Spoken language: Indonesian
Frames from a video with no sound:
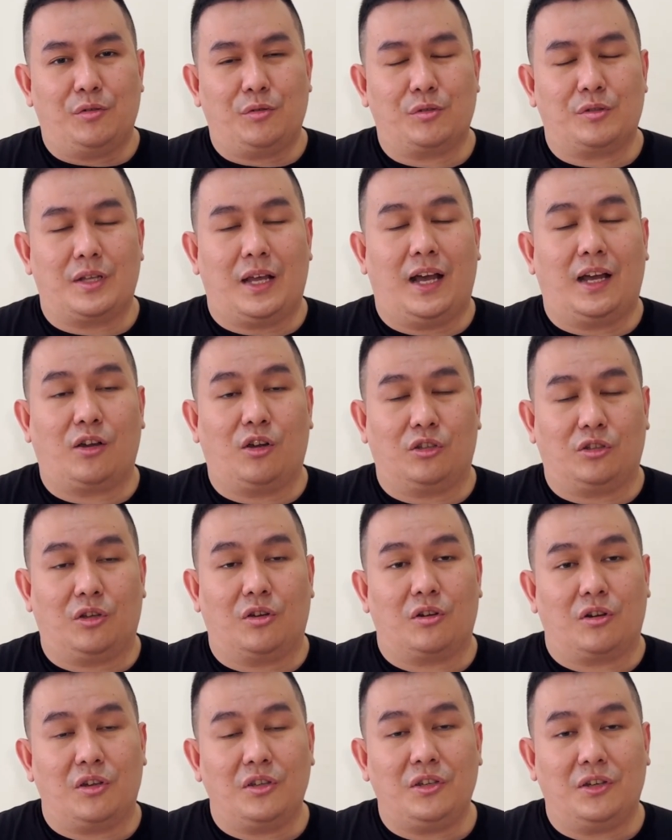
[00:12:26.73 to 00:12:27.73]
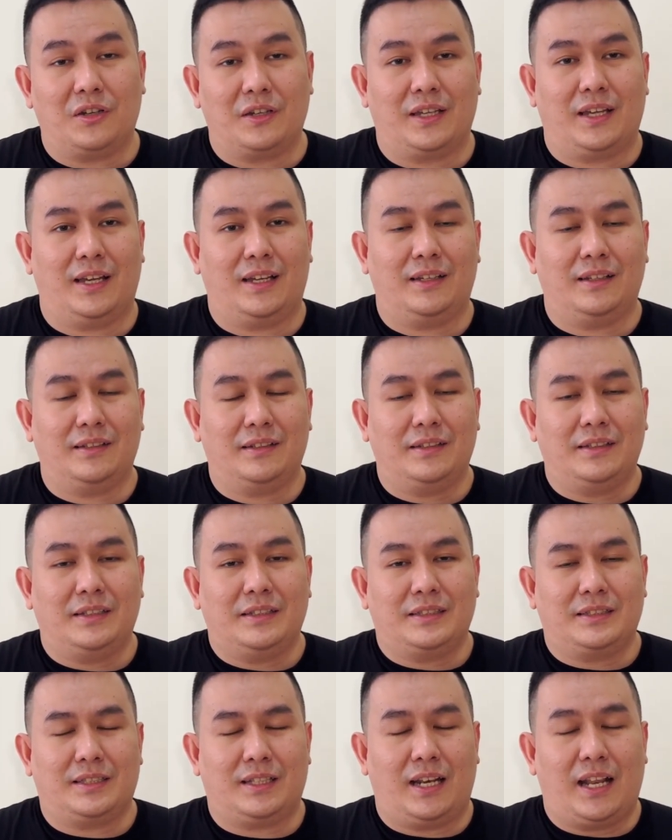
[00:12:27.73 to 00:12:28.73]
usaha gotong royong ya
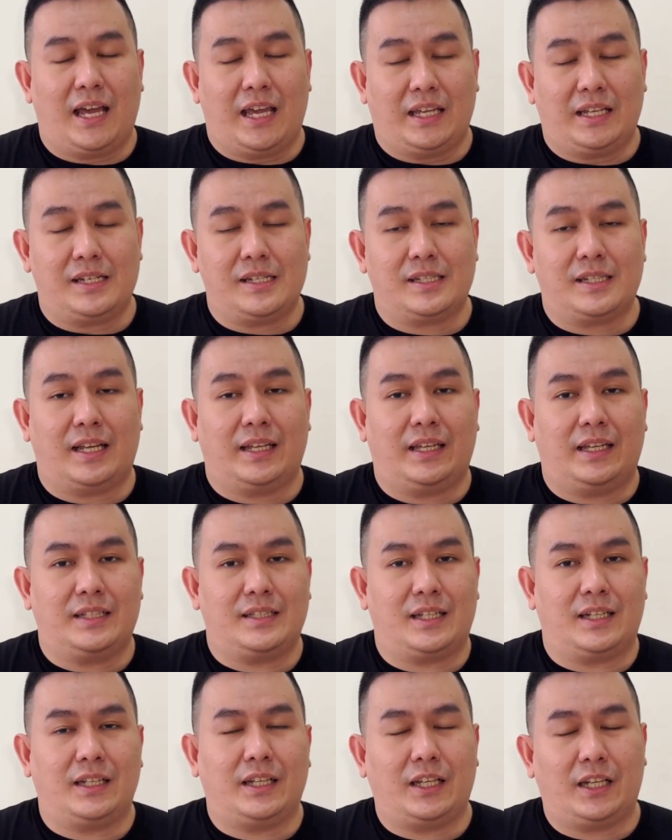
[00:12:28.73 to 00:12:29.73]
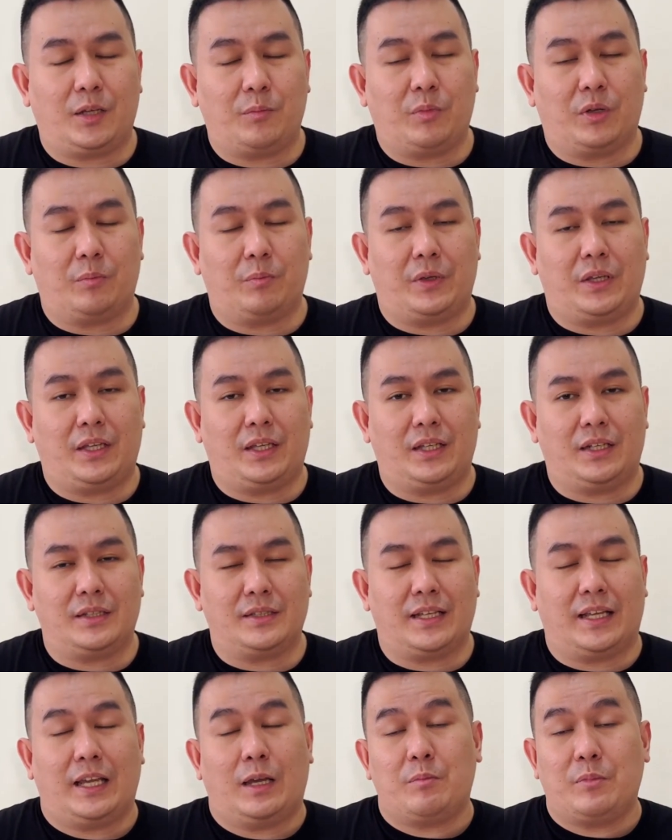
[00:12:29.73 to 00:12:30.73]
selain saya sendiri berpikir
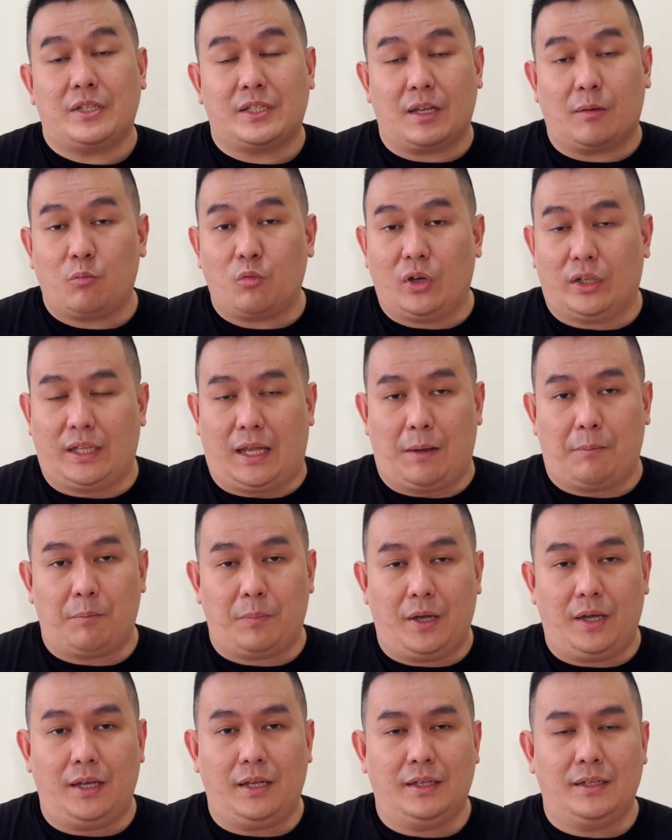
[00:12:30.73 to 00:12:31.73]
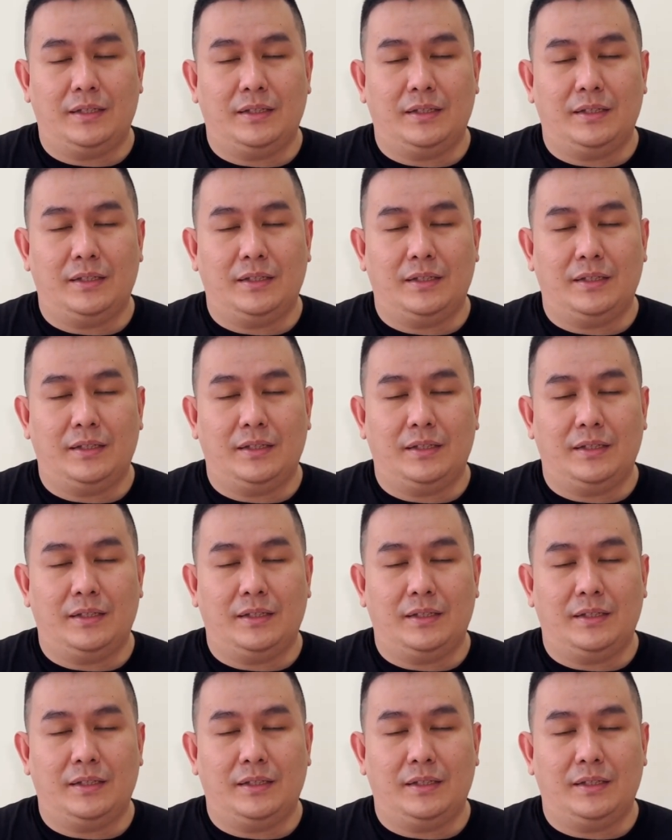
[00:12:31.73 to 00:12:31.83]
saya bisa buat apa